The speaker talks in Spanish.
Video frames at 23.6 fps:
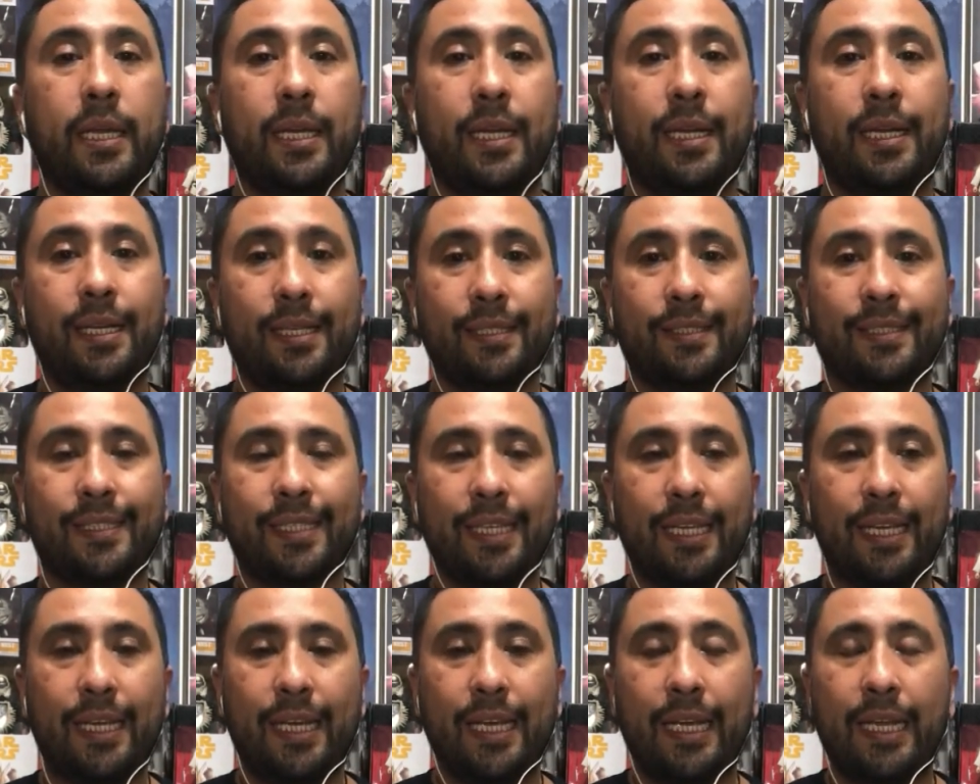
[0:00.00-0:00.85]
es
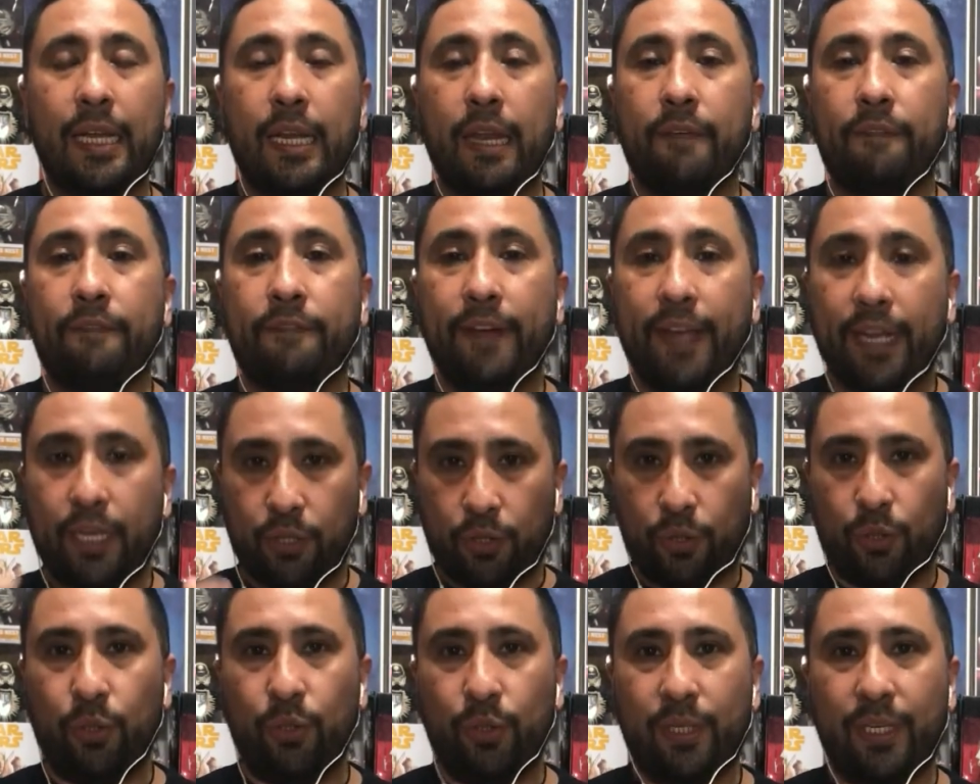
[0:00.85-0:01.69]
el
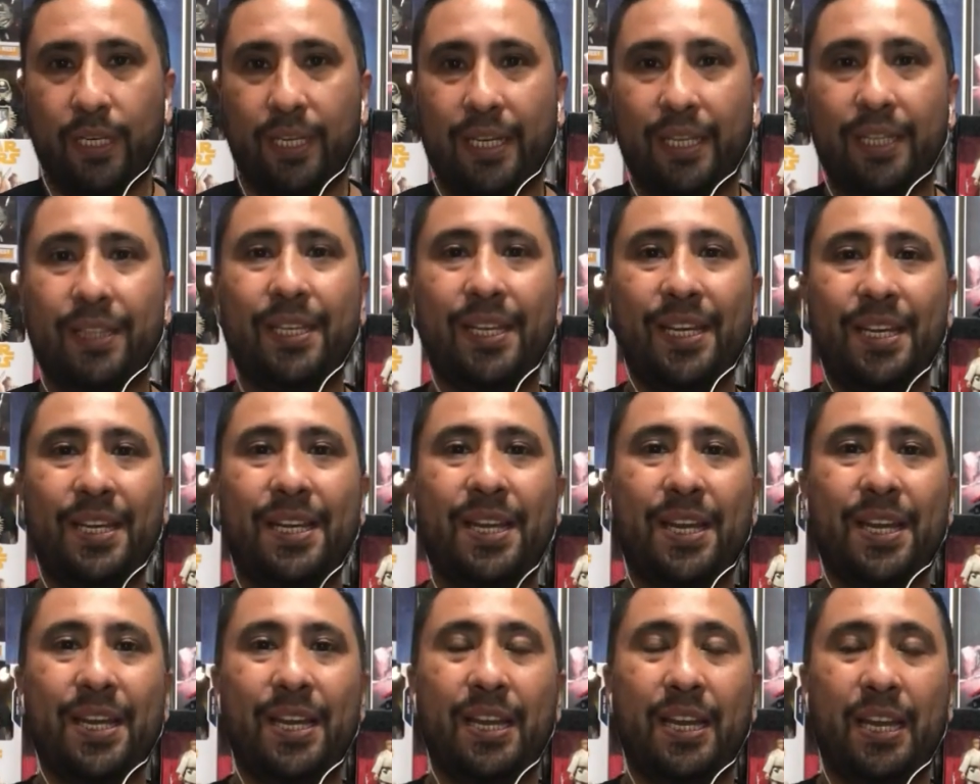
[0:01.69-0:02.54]
efecto que
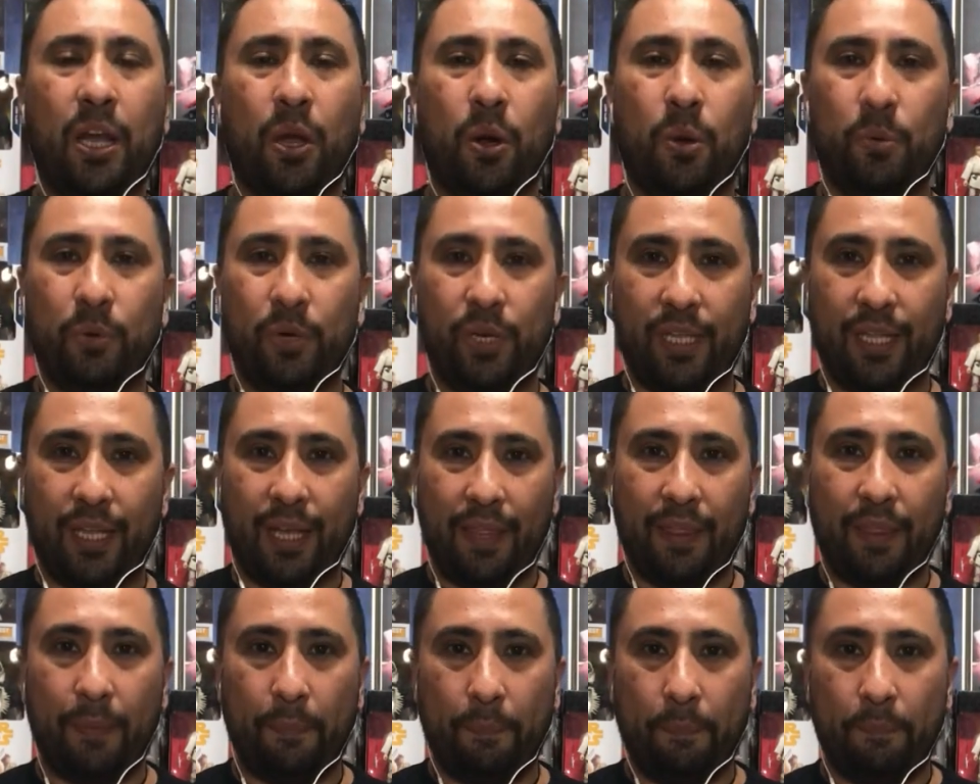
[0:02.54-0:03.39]
tiene en la
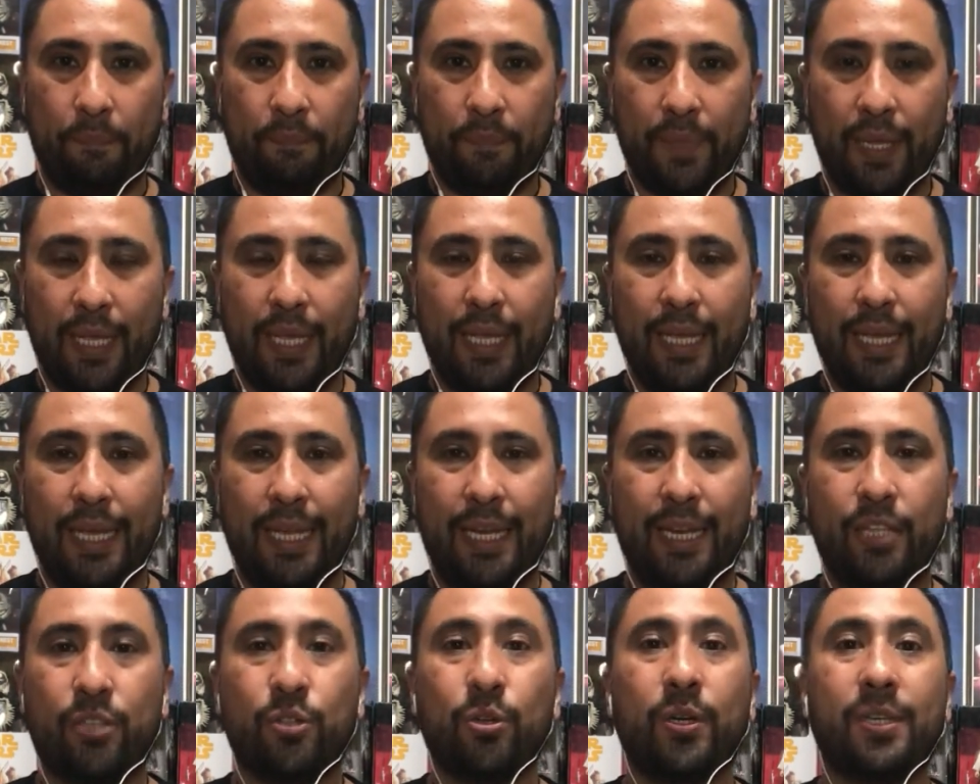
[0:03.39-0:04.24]
comunidad
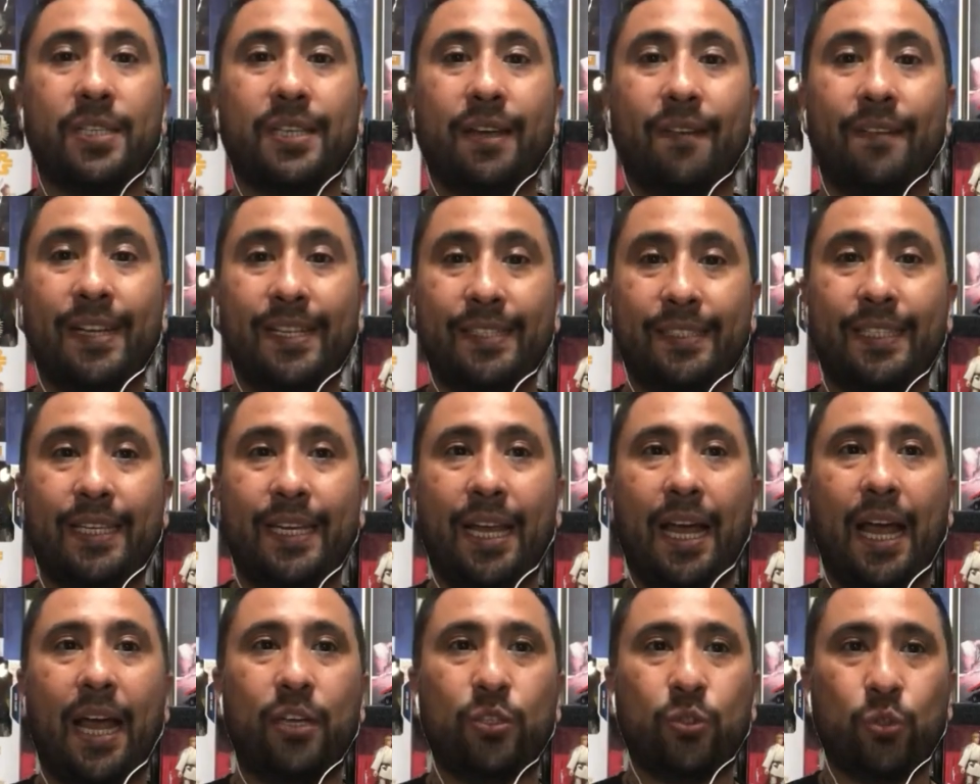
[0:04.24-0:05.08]
el hecho de
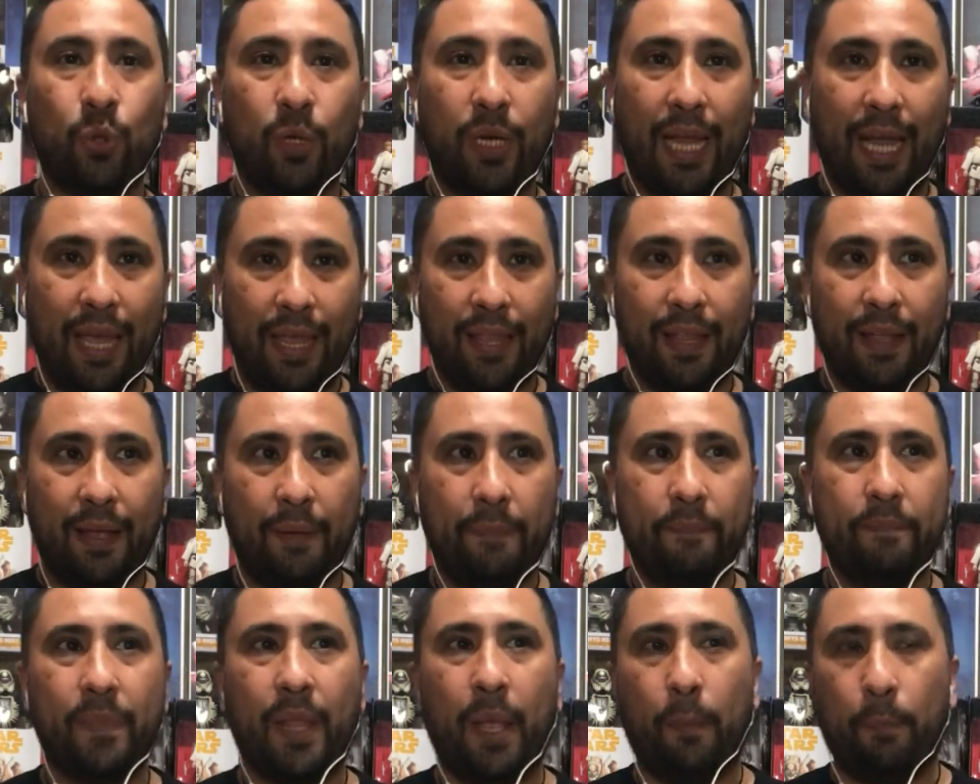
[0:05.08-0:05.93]
saberse asolada
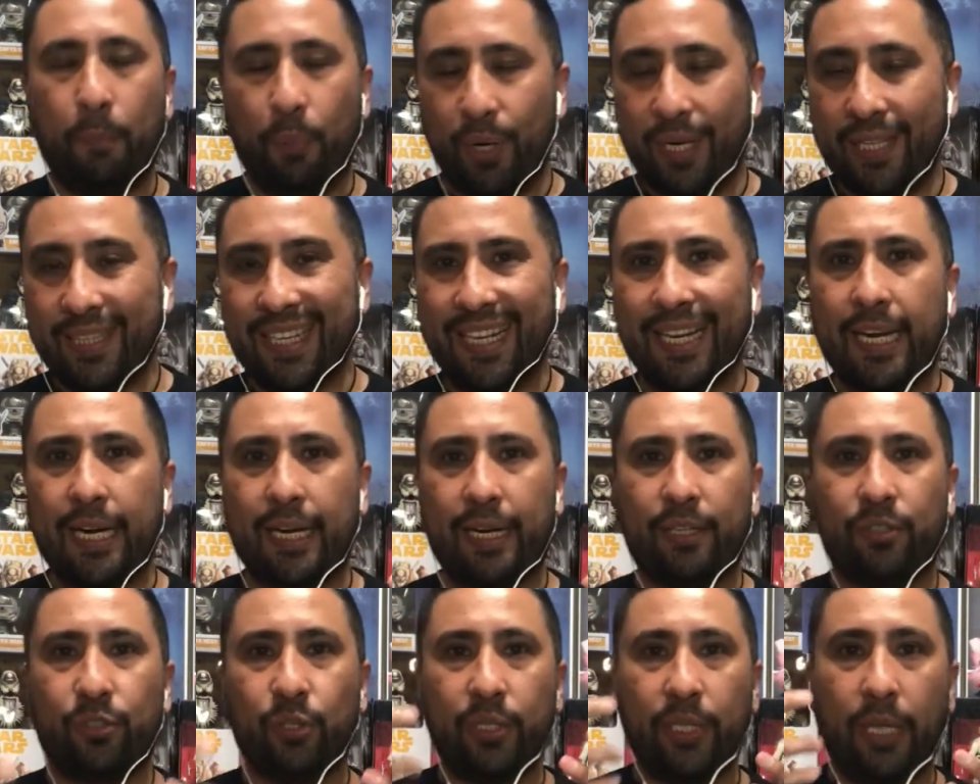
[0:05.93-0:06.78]
por esta
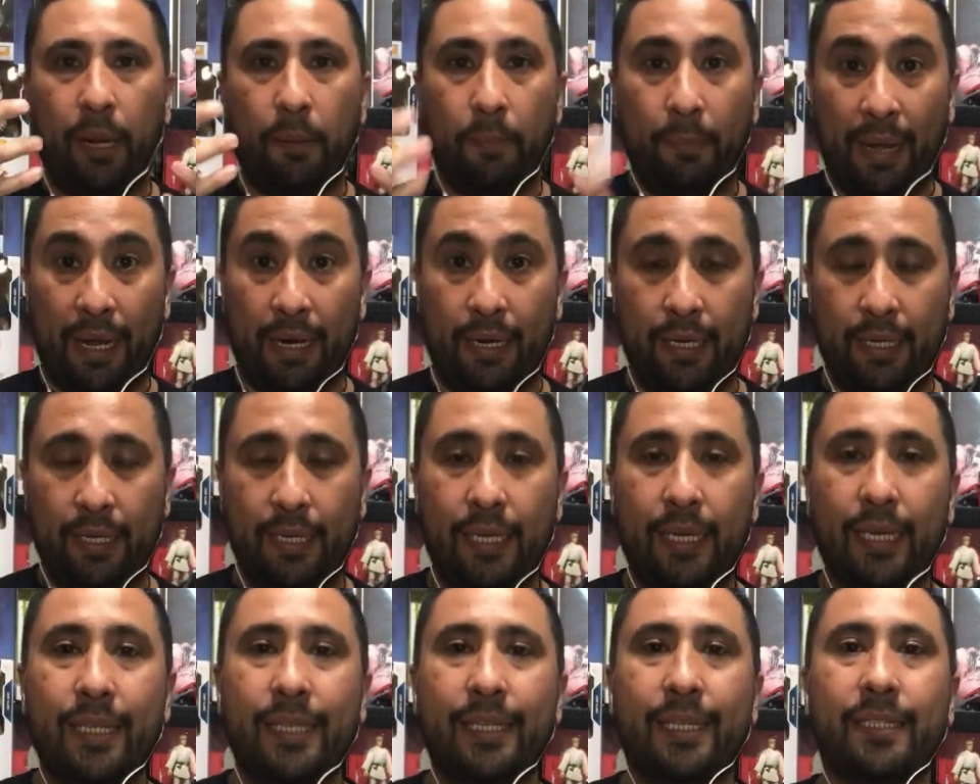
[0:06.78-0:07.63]
encarnación del mal,
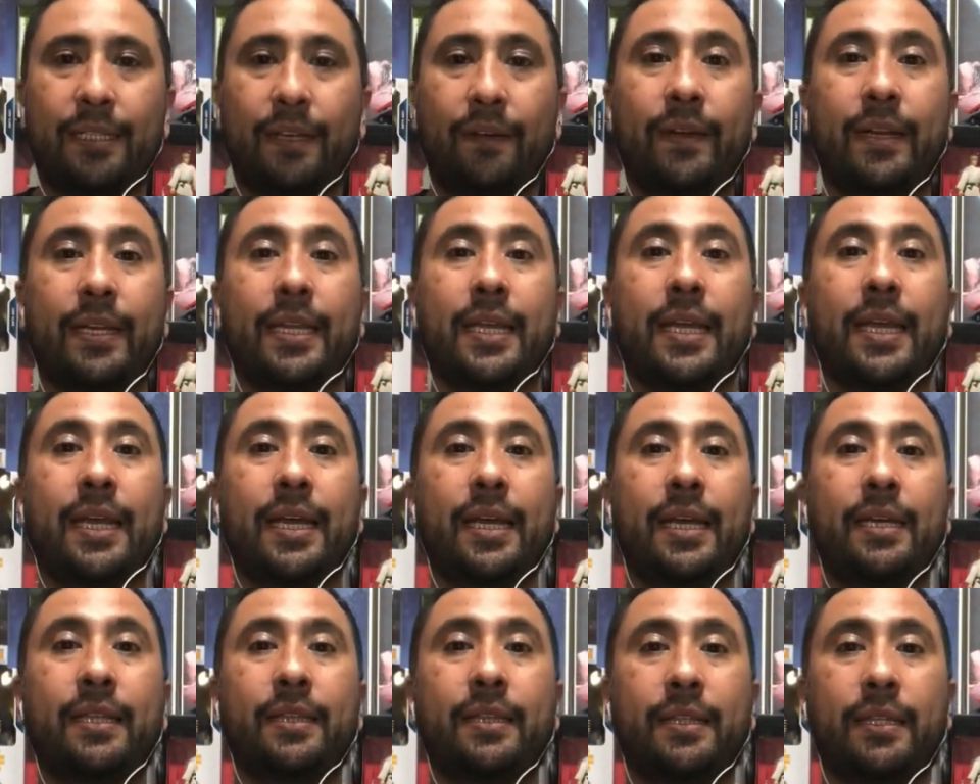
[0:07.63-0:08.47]
de saber que
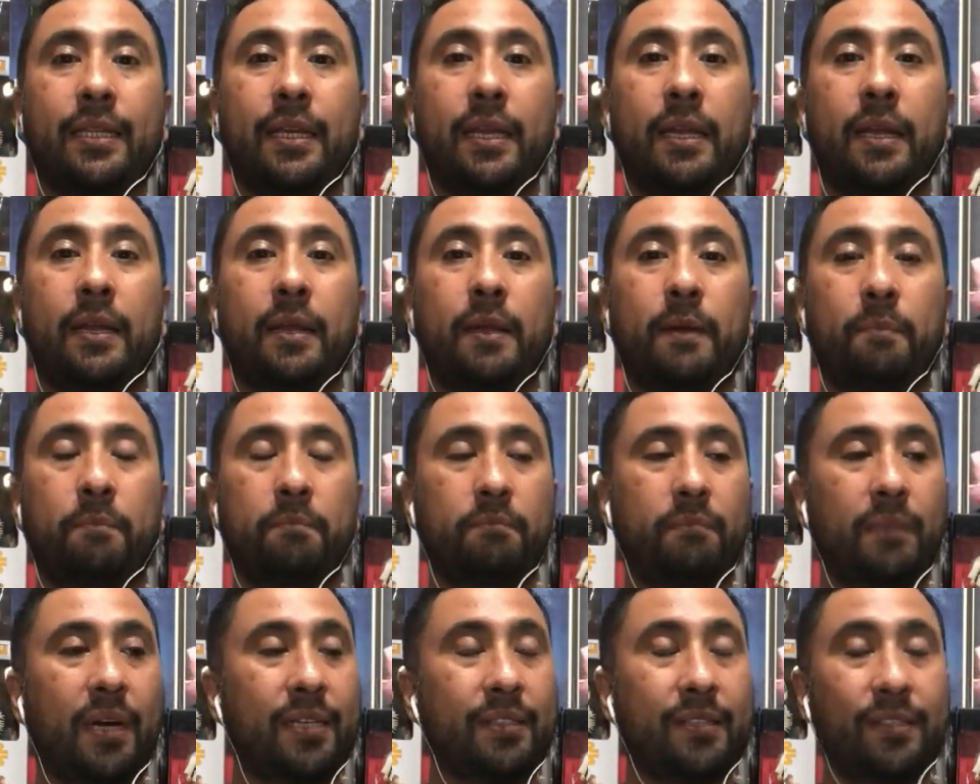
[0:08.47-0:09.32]
este
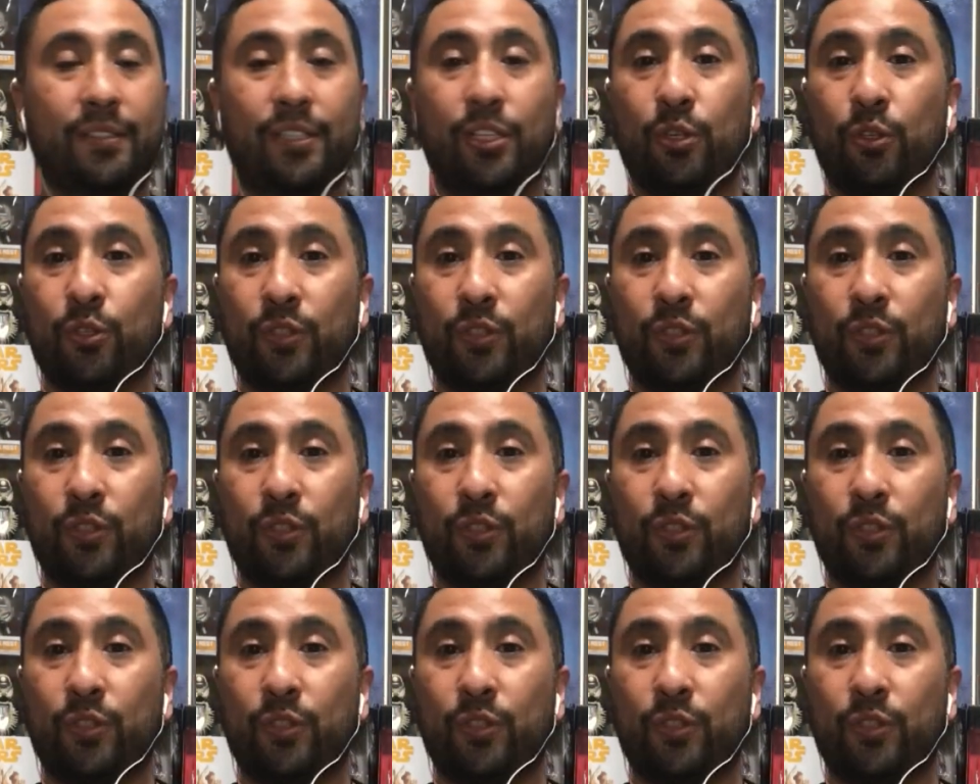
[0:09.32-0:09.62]
asesino